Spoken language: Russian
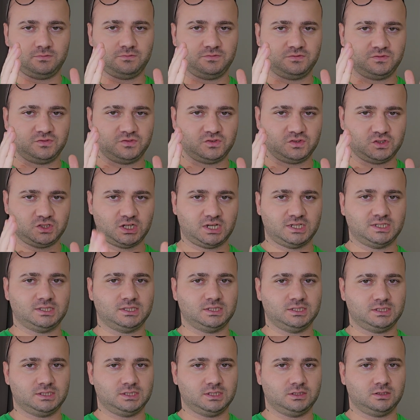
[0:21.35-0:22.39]
в
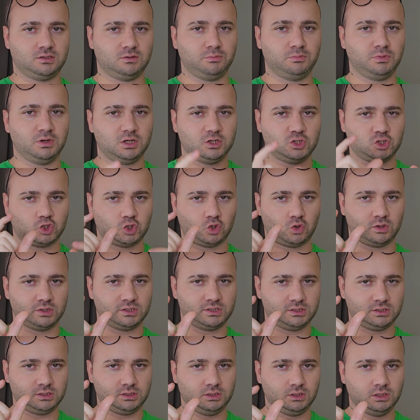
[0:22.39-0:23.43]
частности это были
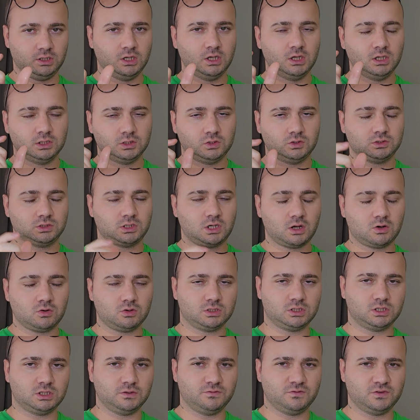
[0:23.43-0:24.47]
шорцы, то есть
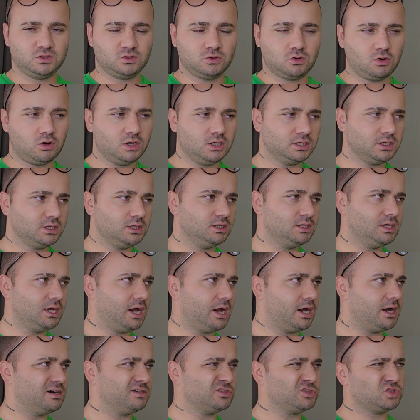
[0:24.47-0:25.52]
короткие видеоролики,
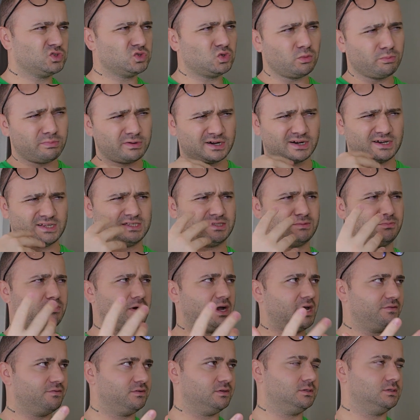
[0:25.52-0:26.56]
я, чтобы
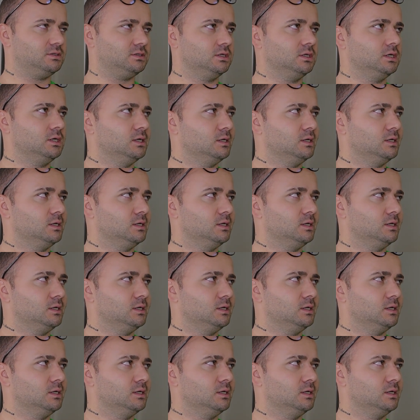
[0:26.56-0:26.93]
разбавить